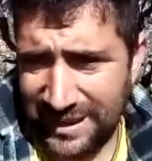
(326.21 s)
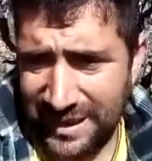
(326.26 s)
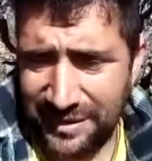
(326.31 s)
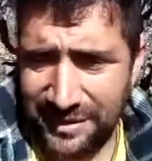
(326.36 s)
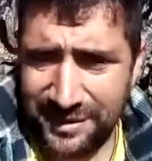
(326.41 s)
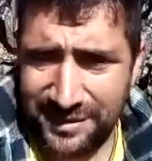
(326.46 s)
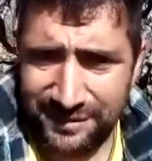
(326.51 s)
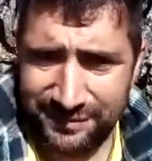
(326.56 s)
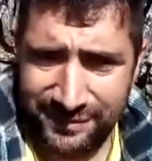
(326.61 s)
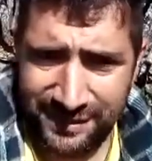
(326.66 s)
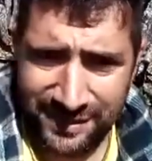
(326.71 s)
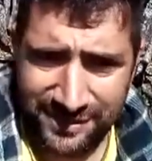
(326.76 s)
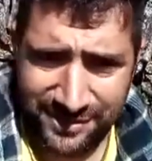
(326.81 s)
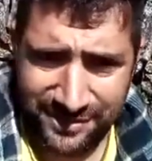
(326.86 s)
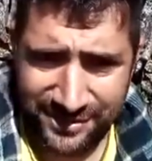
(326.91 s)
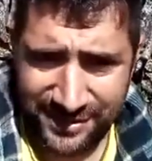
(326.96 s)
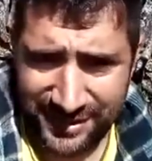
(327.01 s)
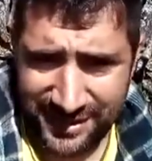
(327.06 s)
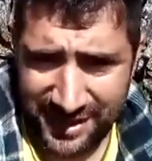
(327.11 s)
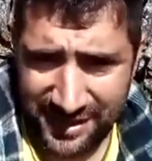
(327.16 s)
la
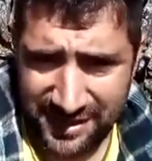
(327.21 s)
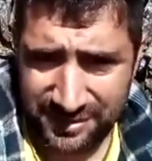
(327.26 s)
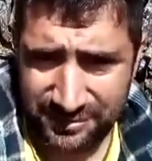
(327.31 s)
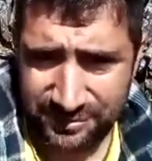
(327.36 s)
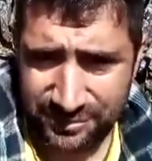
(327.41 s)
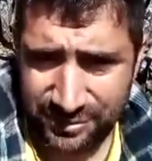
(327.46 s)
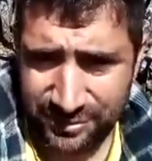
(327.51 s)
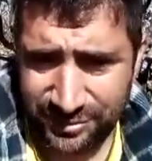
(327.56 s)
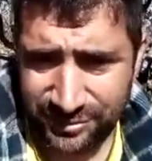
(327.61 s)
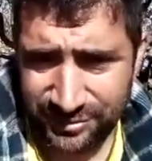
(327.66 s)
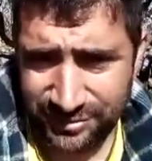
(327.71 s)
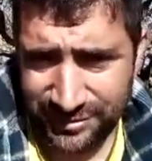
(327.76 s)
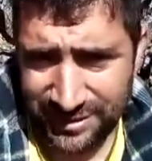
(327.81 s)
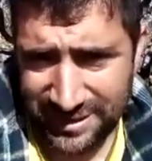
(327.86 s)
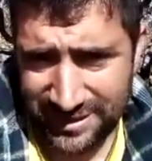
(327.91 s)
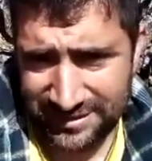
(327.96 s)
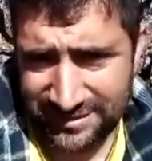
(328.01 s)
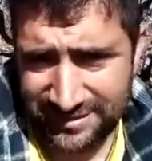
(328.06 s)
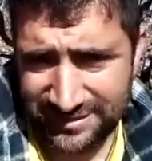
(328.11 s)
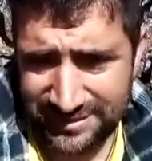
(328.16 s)
certificación de raza
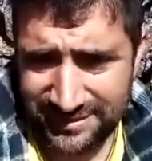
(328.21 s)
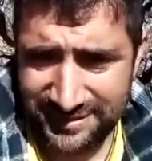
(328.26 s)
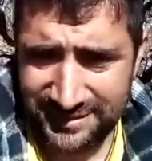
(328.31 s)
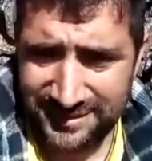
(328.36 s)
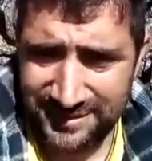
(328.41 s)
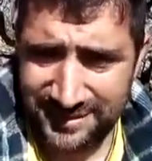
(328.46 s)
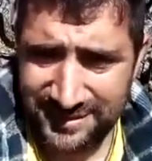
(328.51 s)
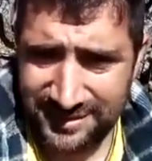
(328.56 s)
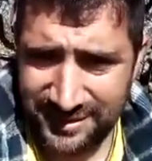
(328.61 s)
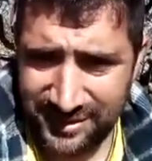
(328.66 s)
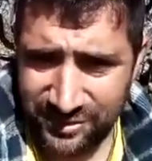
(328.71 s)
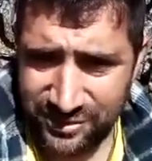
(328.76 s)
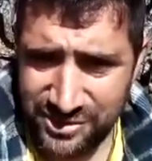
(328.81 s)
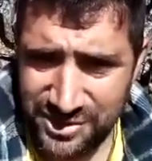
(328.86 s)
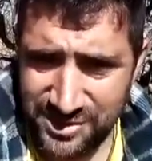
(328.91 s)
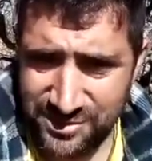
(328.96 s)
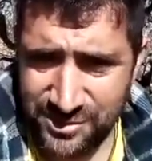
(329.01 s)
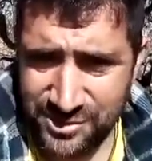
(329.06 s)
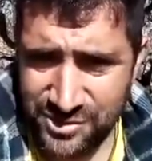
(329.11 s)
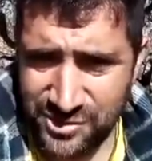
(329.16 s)
autóctona, y los
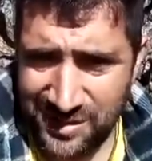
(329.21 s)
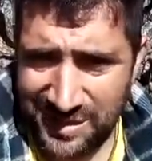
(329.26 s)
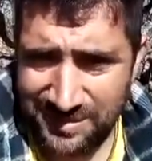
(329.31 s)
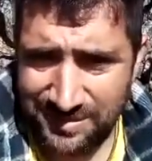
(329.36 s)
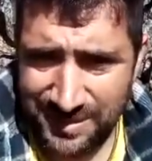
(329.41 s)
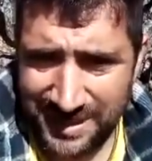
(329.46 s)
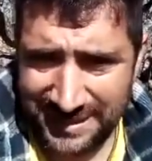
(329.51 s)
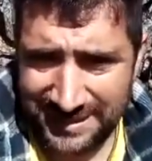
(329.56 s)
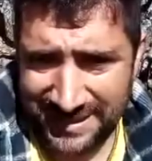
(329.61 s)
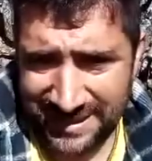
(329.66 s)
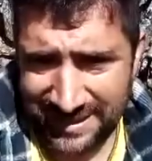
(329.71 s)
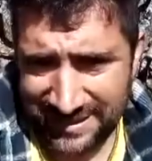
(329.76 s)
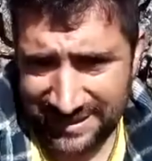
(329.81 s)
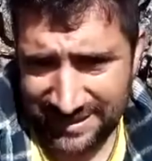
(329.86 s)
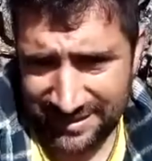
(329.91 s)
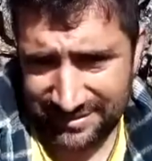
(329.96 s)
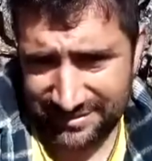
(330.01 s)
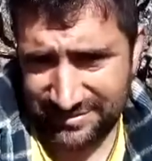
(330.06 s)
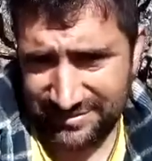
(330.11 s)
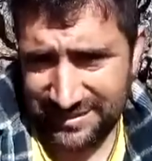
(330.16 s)
llevo yo al
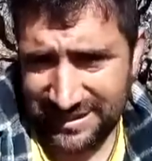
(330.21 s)
matadero.